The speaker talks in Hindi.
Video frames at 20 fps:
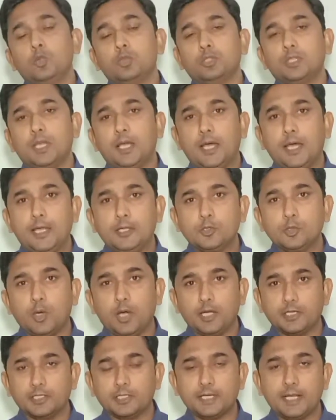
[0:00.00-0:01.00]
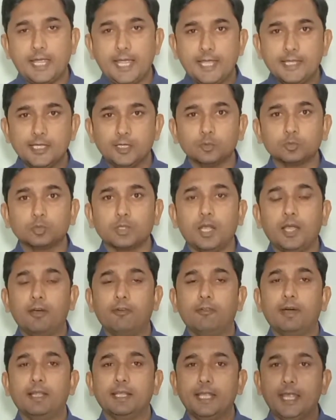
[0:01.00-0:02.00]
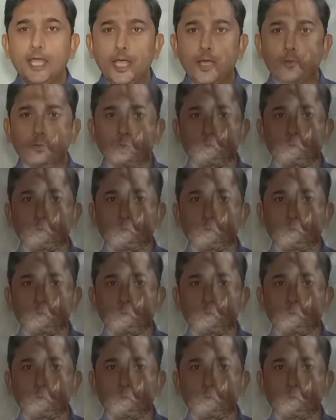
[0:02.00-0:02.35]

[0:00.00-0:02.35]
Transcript: उसका जो अडर है या उसका हवाना है